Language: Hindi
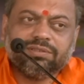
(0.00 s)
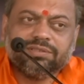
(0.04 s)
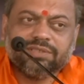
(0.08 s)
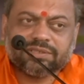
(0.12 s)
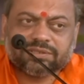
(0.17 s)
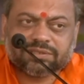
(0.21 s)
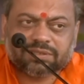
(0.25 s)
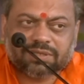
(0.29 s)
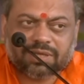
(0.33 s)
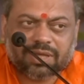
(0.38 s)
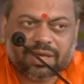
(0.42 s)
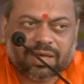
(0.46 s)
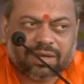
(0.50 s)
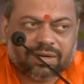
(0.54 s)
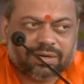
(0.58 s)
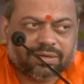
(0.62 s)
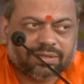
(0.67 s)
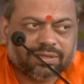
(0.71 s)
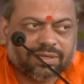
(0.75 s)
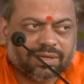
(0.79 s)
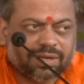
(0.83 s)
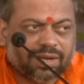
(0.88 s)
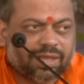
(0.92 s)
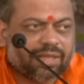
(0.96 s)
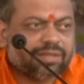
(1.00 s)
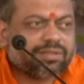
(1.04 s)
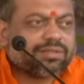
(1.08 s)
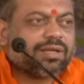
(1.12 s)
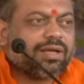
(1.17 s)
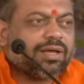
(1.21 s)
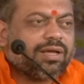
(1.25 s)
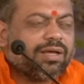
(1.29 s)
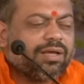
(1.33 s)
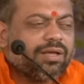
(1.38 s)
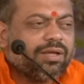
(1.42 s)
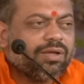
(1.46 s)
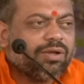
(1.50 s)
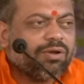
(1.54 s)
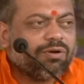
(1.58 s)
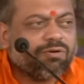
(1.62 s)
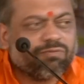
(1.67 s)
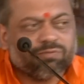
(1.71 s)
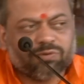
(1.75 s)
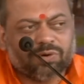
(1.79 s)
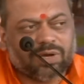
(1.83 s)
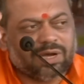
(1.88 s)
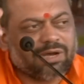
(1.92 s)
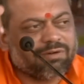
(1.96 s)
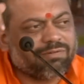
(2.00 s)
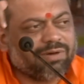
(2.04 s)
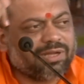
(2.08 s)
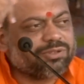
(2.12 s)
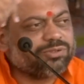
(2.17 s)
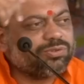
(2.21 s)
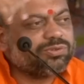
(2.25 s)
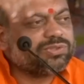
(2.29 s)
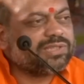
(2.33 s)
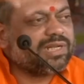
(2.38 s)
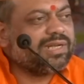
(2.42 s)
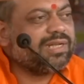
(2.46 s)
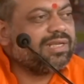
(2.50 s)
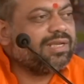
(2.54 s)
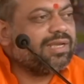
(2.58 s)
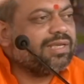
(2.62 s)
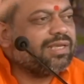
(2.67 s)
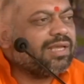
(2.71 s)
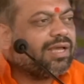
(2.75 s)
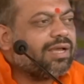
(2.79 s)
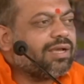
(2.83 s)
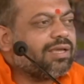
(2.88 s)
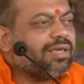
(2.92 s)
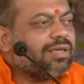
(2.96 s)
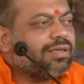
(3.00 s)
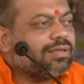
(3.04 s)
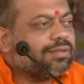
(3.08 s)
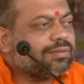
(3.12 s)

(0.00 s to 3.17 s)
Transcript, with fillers: जिस कारण हिला था वो हवा तो चली गई आगे